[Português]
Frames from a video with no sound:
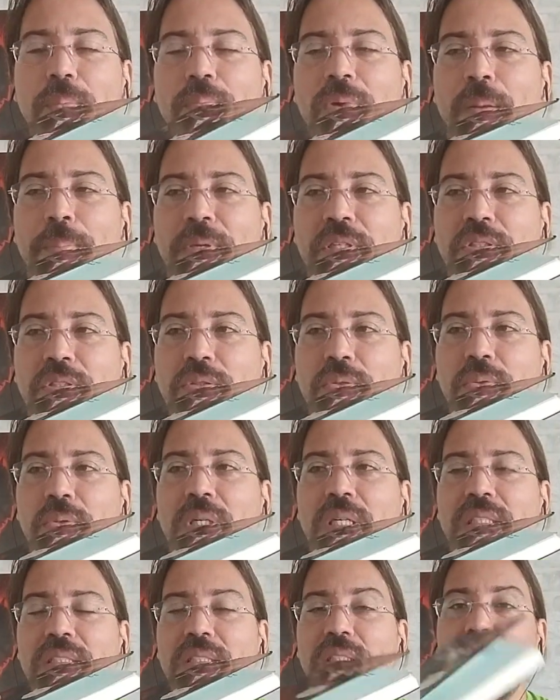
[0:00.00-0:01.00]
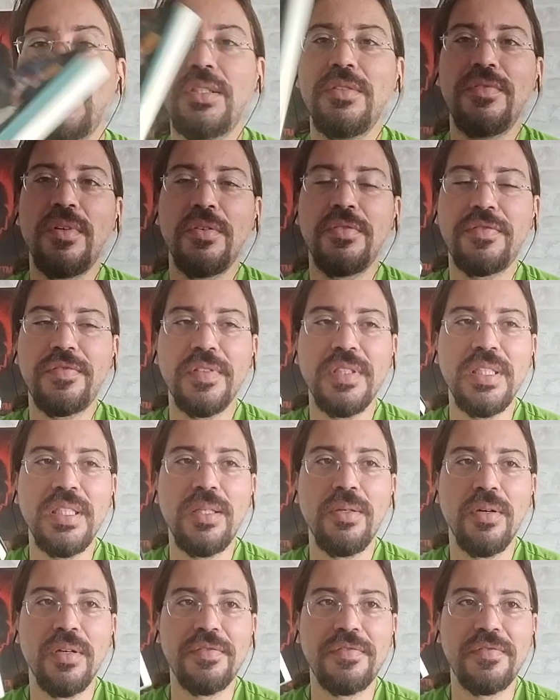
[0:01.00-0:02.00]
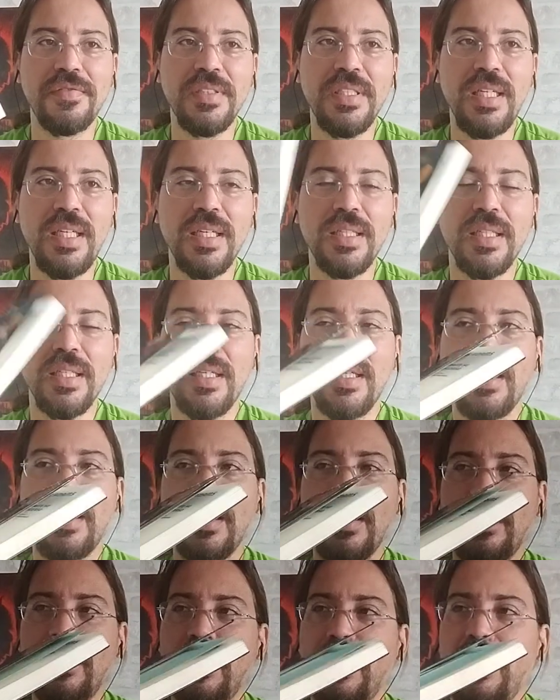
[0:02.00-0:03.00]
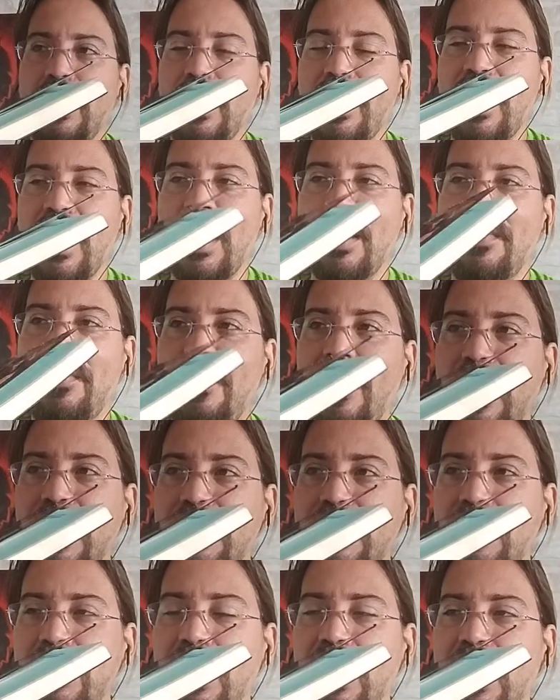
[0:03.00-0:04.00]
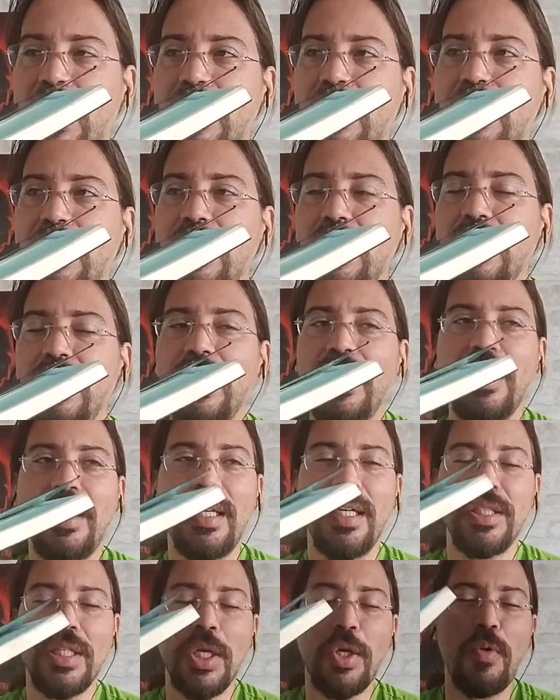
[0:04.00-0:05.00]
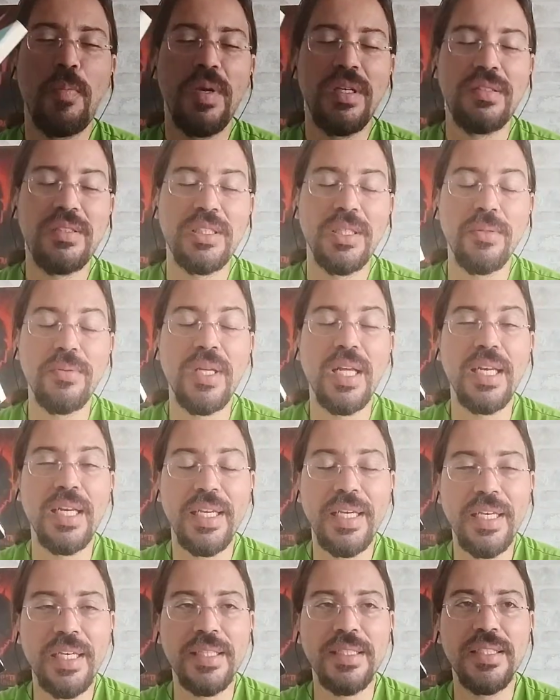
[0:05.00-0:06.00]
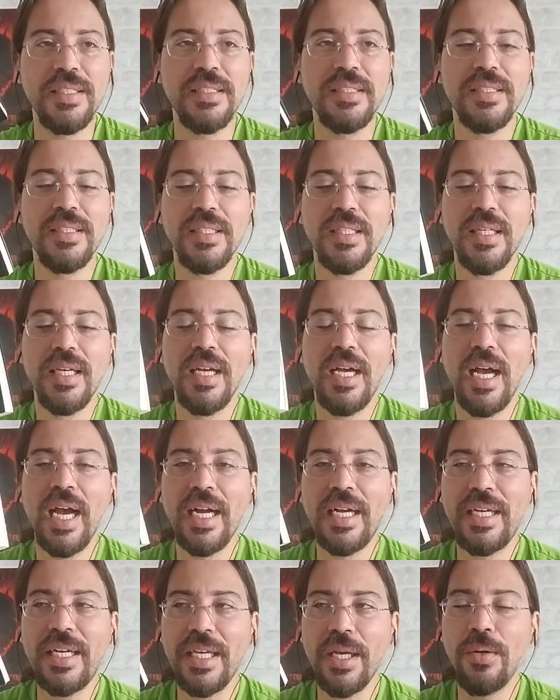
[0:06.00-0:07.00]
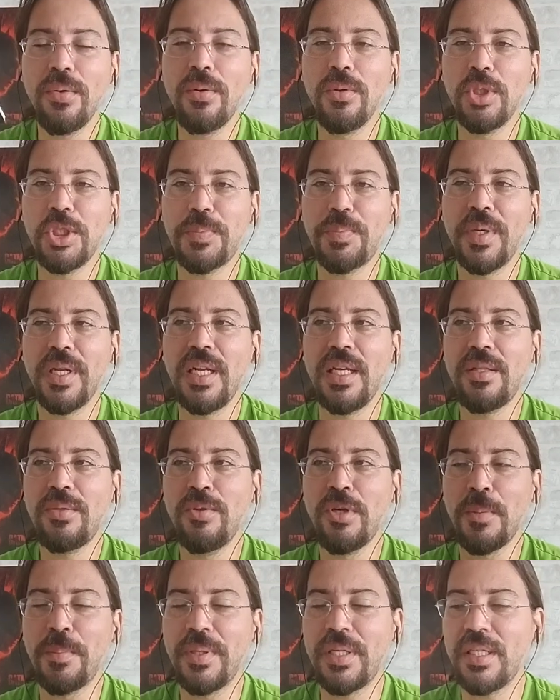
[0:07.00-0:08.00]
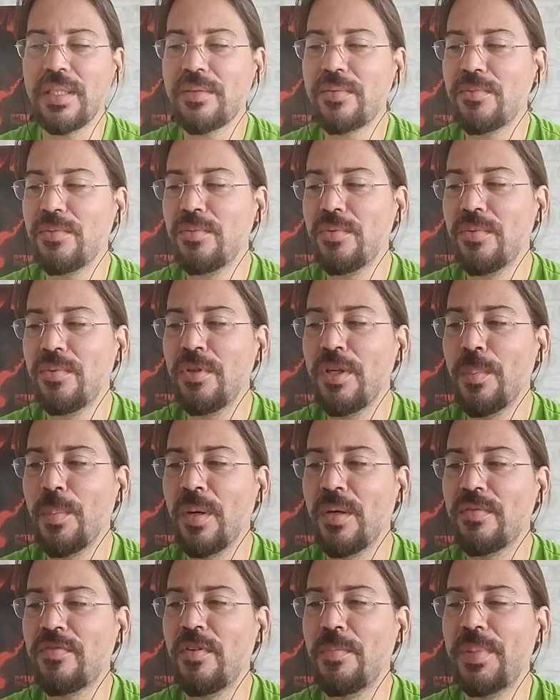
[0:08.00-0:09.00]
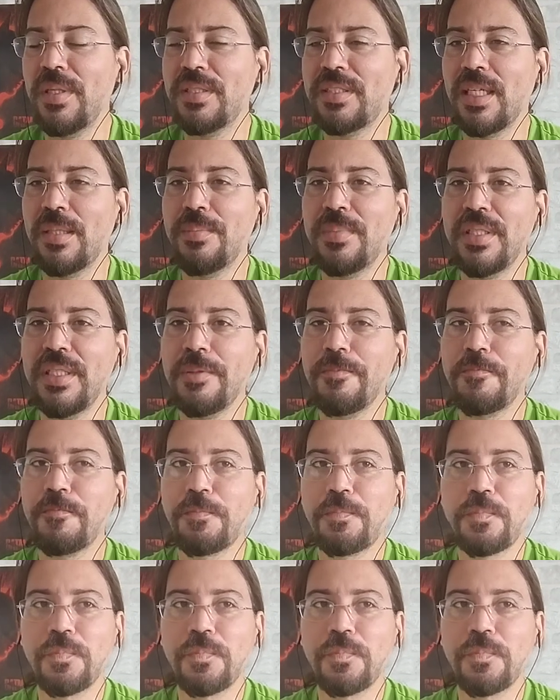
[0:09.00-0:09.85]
para a pessoa incentivar o filho, a filha, né? naquela fase já em que ela já está começando a ler, né? A criar o gosto pela leitura, porque por um irmão que for pensar bem,